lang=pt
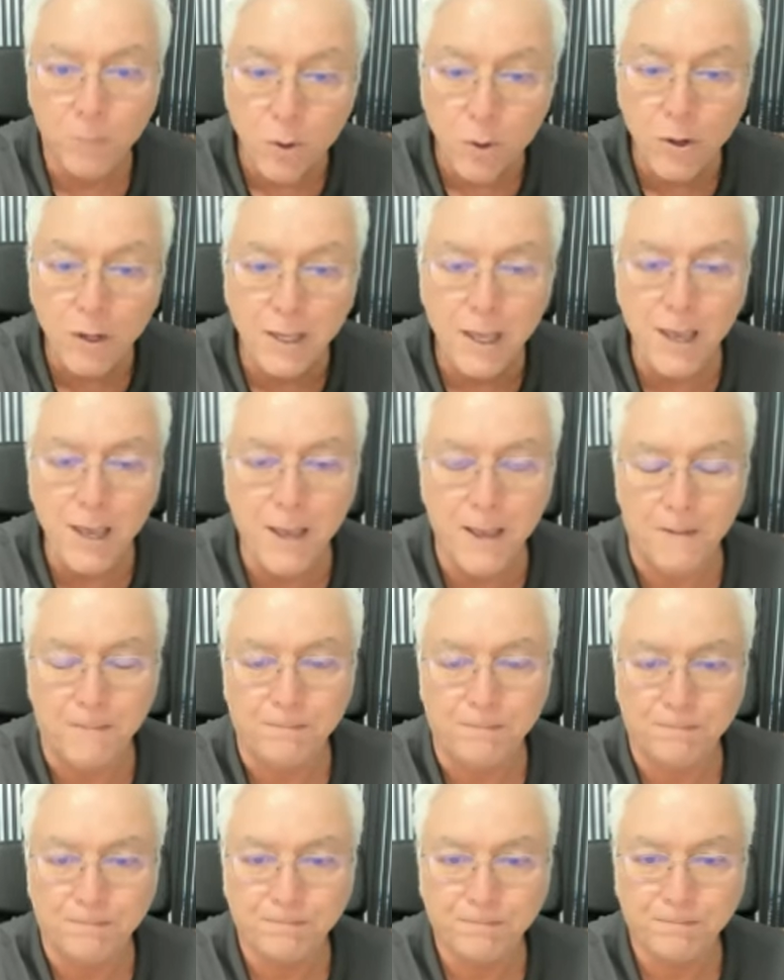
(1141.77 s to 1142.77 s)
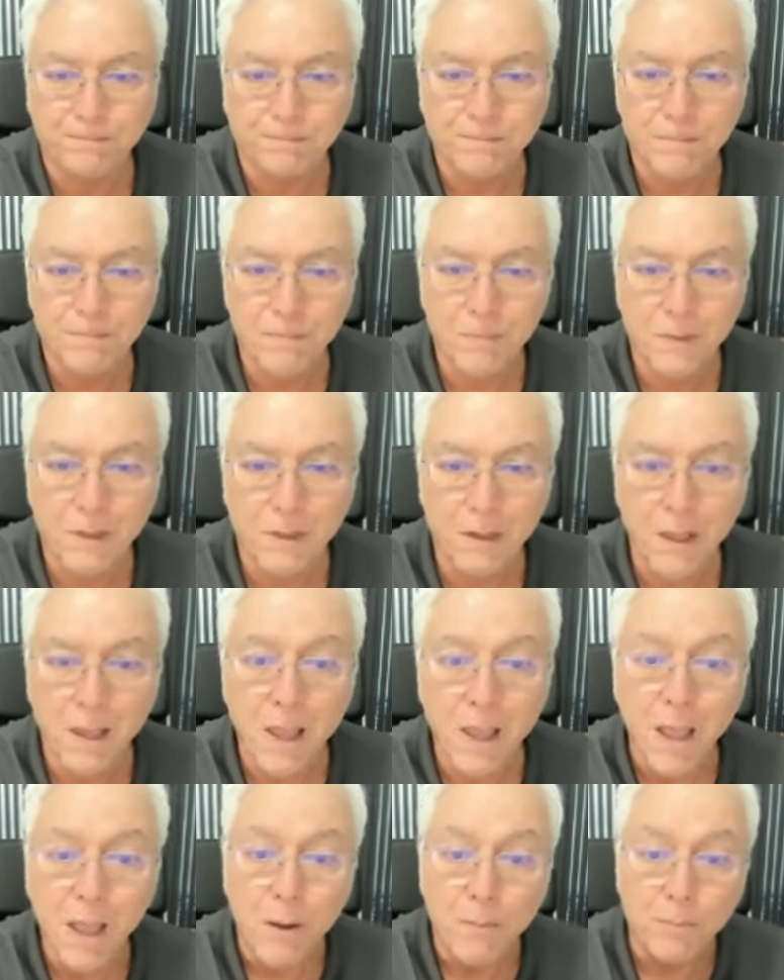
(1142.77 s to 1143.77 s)
Por quê?
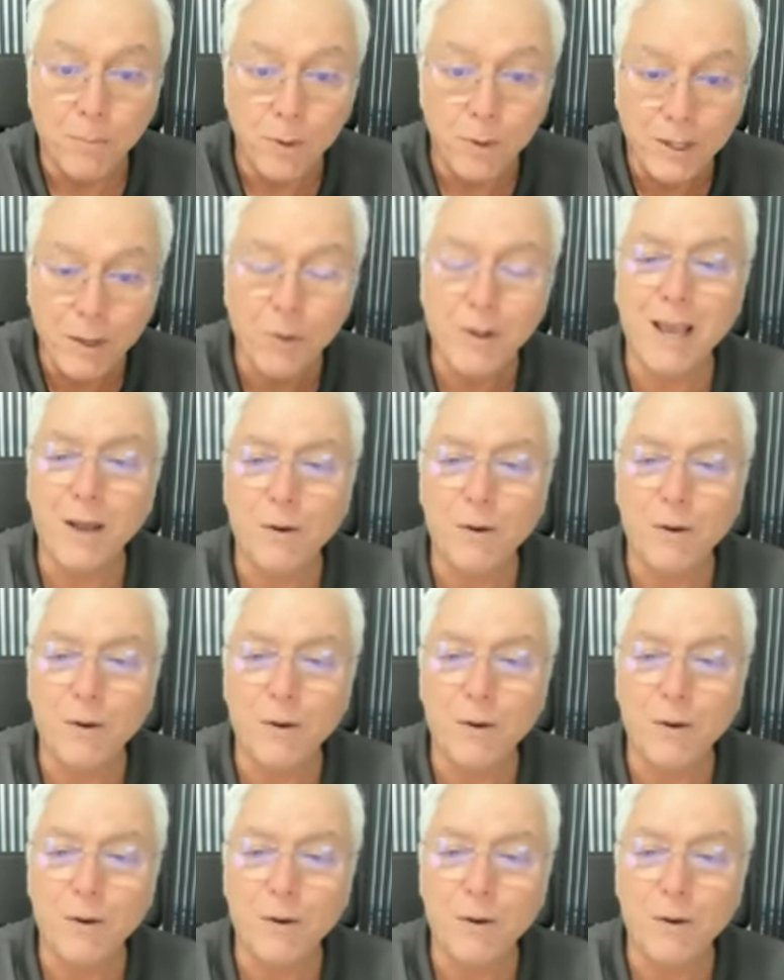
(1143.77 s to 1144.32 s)
porque eu